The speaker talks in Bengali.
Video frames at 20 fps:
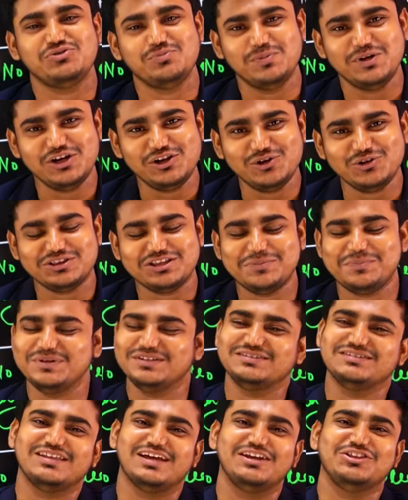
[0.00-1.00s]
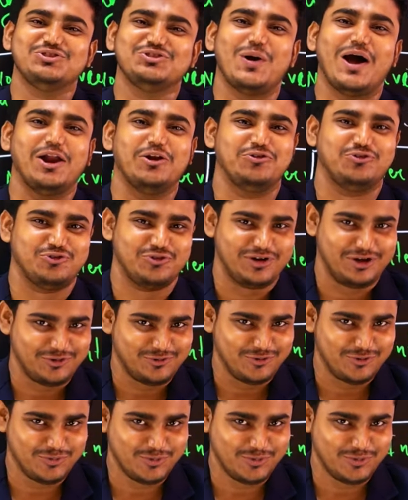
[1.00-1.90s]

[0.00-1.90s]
ভিডিওতে বিস্তারিত আলোচনা করব।